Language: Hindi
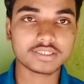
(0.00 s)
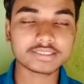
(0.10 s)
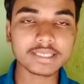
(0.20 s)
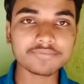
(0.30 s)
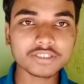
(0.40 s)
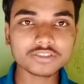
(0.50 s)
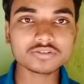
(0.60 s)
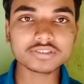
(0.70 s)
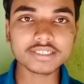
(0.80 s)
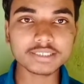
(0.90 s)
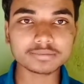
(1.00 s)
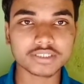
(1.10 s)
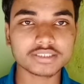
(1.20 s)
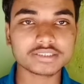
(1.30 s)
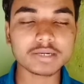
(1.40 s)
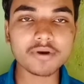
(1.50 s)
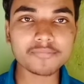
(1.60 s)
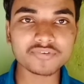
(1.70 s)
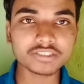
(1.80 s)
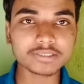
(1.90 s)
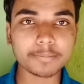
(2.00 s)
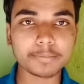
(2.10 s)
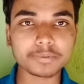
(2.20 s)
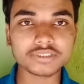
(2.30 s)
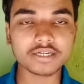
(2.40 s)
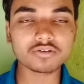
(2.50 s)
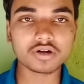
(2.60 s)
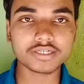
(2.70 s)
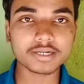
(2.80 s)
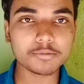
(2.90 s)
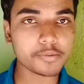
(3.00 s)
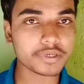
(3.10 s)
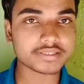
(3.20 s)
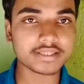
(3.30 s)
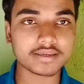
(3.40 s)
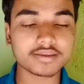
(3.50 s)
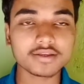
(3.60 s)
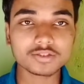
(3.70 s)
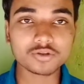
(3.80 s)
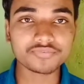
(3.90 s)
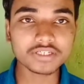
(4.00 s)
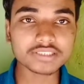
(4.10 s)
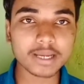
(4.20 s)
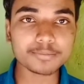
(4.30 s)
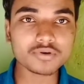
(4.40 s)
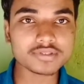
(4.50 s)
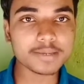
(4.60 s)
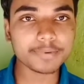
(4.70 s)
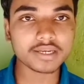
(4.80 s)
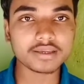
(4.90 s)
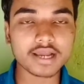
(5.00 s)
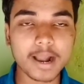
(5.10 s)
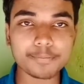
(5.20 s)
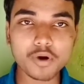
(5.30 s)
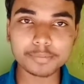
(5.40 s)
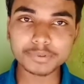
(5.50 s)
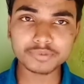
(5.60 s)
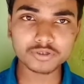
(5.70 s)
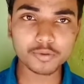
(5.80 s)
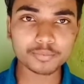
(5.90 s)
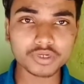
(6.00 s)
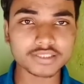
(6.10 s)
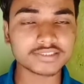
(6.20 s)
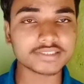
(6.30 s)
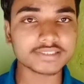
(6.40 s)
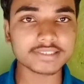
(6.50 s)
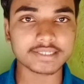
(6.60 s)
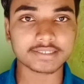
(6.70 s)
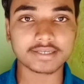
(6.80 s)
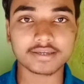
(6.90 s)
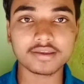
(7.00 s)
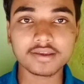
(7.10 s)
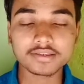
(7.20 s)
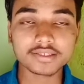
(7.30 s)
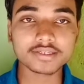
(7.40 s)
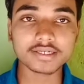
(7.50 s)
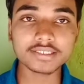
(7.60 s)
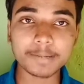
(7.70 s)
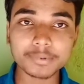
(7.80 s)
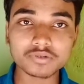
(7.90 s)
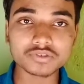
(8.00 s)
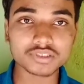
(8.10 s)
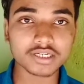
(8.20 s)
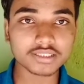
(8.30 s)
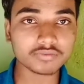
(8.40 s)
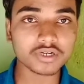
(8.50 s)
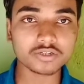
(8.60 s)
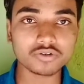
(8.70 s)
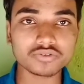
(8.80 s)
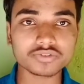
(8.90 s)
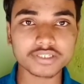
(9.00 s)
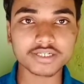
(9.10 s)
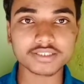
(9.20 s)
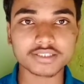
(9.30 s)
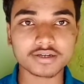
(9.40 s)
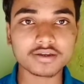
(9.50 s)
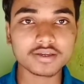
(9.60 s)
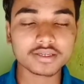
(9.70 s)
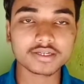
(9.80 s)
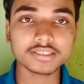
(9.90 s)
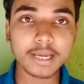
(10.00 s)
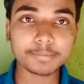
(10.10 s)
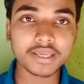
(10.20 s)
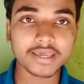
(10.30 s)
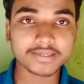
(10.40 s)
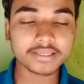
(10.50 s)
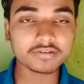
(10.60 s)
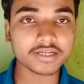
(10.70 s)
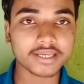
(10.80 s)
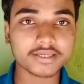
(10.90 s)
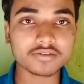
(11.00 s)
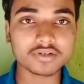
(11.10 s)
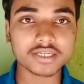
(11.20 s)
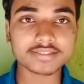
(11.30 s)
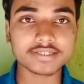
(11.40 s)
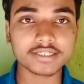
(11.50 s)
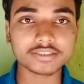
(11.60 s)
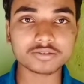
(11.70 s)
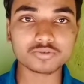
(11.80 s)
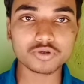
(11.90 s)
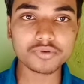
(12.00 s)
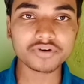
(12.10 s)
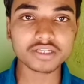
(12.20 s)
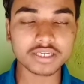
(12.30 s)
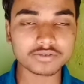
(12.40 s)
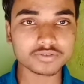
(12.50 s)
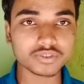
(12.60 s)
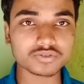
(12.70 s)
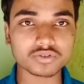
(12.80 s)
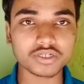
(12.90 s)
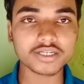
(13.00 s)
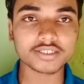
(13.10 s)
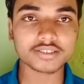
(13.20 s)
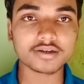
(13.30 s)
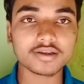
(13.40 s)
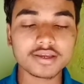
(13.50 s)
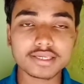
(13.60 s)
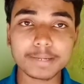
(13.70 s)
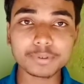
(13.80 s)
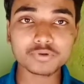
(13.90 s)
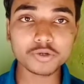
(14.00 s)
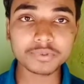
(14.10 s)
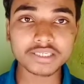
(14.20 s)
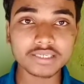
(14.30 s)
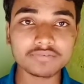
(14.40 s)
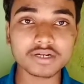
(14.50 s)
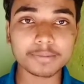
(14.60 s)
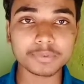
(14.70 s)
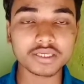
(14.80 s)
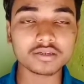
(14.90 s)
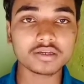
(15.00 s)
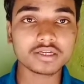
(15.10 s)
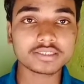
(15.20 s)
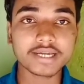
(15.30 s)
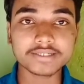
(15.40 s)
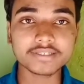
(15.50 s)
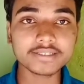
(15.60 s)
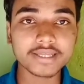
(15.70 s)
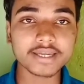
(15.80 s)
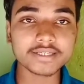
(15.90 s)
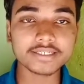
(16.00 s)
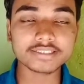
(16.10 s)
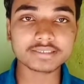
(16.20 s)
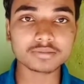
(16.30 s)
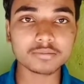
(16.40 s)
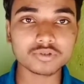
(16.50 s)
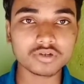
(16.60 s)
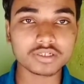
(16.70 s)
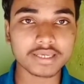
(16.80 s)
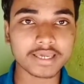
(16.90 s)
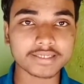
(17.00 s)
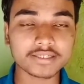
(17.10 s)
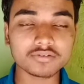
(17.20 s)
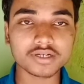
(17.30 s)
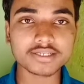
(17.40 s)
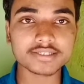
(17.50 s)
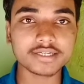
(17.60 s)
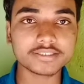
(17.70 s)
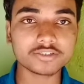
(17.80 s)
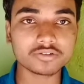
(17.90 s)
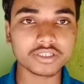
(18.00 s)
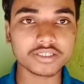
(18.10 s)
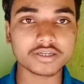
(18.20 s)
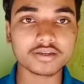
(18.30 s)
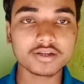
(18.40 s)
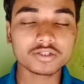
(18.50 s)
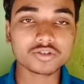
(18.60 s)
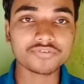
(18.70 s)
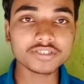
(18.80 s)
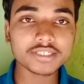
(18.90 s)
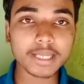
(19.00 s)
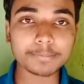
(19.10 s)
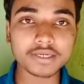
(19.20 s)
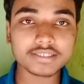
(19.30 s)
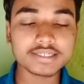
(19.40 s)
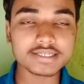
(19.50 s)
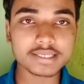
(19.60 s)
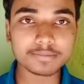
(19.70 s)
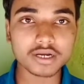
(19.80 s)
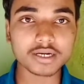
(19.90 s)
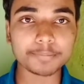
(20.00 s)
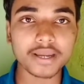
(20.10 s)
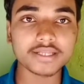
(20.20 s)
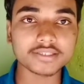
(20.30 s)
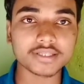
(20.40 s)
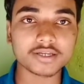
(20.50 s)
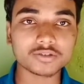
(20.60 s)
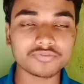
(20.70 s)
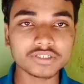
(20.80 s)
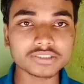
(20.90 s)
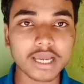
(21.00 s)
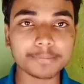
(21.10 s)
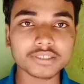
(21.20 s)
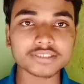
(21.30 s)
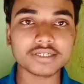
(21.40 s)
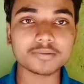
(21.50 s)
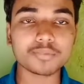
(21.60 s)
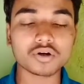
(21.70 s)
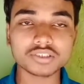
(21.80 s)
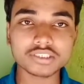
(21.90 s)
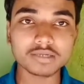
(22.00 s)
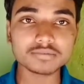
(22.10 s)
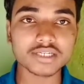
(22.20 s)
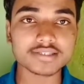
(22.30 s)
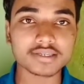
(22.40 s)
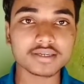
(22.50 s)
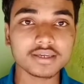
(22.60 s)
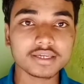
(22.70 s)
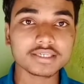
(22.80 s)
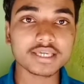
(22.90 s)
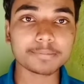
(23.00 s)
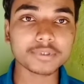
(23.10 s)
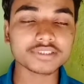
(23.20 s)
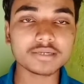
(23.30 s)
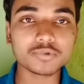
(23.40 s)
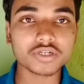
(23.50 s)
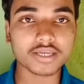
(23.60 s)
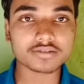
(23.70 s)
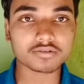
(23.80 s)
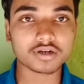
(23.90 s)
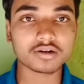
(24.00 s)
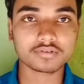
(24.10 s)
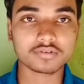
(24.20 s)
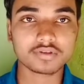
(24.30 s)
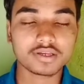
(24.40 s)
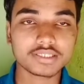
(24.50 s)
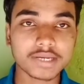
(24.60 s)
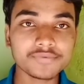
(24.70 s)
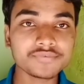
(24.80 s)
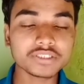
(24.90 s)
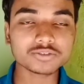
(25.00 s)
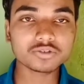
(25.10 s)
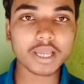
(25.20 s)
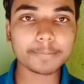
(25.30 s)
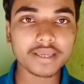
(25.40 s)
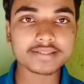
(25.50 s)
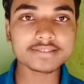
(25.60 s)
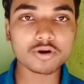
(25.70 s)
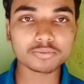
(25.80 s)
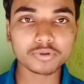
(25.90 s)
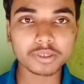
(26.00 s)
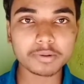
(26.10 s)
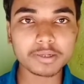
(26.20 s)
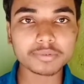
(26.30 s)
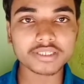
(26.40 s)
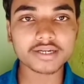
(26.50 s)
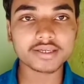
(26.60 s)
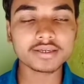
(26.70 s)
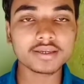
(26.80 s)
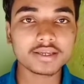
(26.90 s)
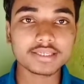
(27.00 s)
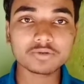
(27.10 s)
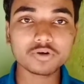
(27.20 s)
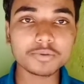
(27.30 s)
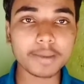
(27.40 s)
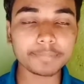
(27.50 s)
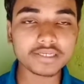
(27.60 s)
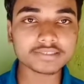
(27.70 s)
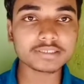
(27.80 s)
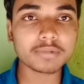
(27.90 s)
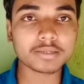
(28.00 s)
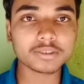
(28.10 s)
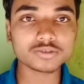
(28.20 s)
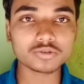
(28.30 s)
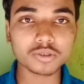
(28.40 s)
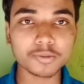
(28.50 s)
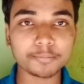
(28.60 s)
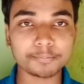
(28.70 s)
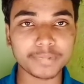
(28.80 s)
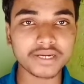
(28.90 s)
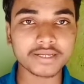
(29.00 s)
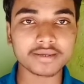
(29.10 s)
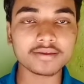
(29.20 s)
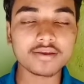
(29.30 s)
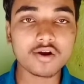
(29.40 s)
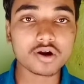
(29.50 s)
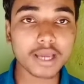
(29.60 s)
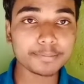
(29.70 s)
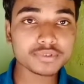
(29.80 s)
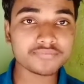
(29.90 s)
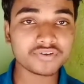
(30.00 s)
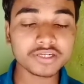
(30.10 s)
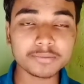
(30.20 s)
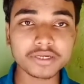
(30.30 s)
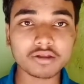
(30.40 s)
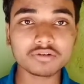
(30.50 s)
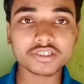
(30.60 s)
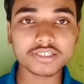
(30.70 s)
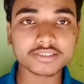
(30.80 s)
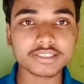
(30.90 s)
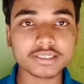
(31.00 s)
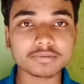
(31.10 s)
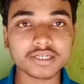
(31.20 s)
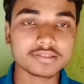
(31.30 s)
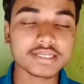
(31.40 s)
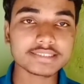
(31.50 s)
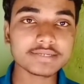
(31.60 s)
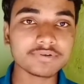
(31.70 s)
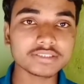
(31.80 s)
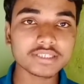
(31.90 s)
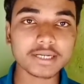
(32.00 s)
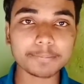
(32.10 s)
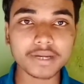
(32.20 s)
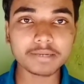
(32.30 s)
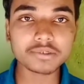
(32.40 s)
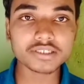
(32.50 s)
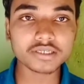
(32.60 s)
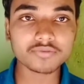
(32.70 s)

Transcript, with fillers: इसके फ्रेंड जो तीसरा टिप्स है जब आप फ्रेंड्स आप अपने चैनल को इंटरव्यू में भेजते हैं तो फ्रेंड्स आपको उससे पहले आपको अपनी वीडियो को पूरा अच्छी तरह से देखना है कि कहीं आपने कुछ गलत वर्ड तो यूज़ नहीं कर दिया कहीं आपने हैकिंग क्रैकिंग वगैरह से रिलेटेड कोई भी वर्ड यूज़ तो नहीं कर दिया या फिर कोई भी कीवर्ड अपने टाइटल टैग या डिस्क्रिप्शन में तो हैकिंग वगैरह से रिलेटेड तो नहीं है तो फ्रेंड्स अगर आपका ये सब अगर पाया जाता है तो फ्रेंड्स आपका चैनल बहुत ही कम चांस है कि आपका चैनल मोटाइज होगा या फिर फ्रेंड्स कोई आप ऐसी सॉफ्टवेयर के बारे में बता रहे हैं या कोई भी एप्लीकेशन के बारे में जो कि पेड है और आप उसे फ्री में डाउनलोड करने का तरीका बता रहे हैं जैसे कि फ्रेंड्स अगर आप काइन मास्टर के